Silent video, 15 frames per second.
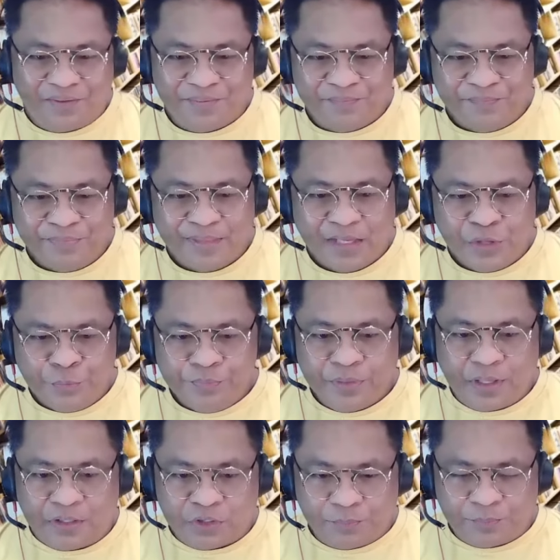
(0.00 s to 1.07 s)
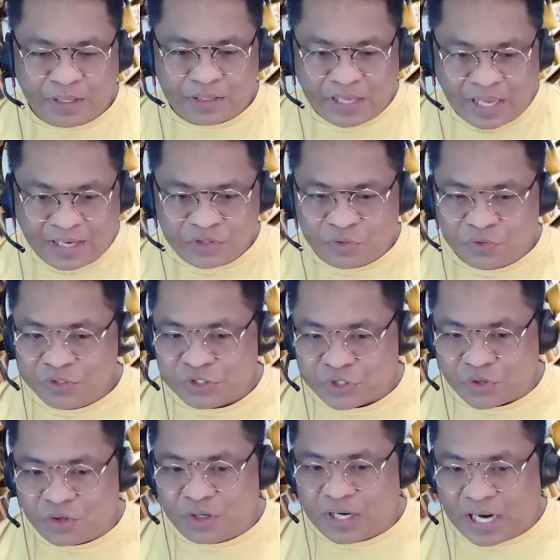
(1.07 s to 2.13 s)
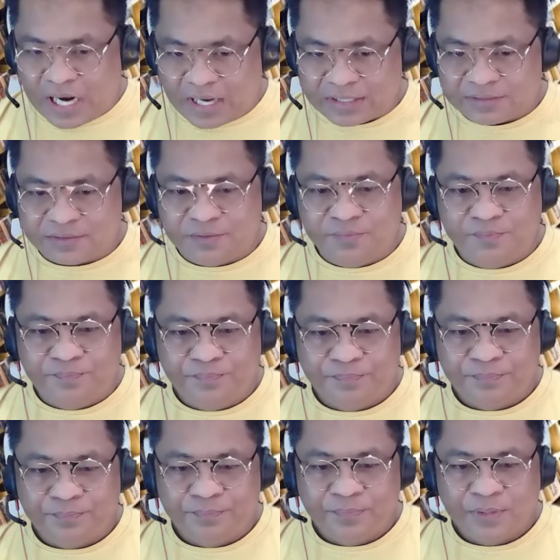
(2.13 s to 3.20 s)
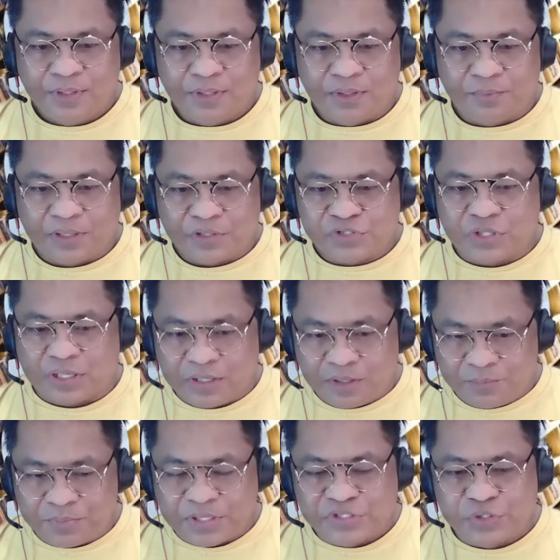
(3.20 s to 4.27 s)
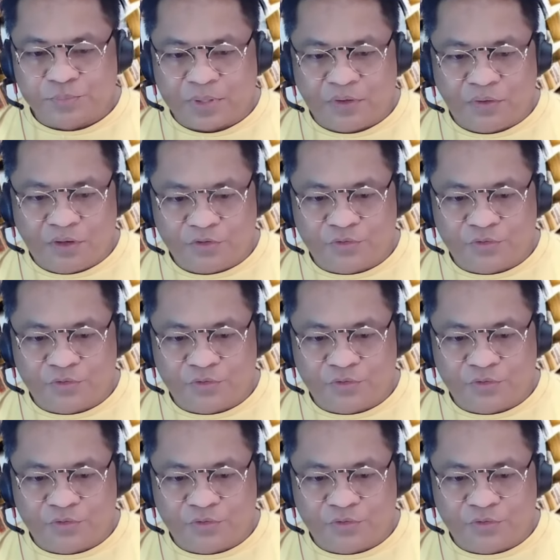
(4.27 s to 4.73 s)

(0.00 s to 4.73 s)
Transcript: oh. Ito pa, Gun Control Act. Diba? Siya rin ang principal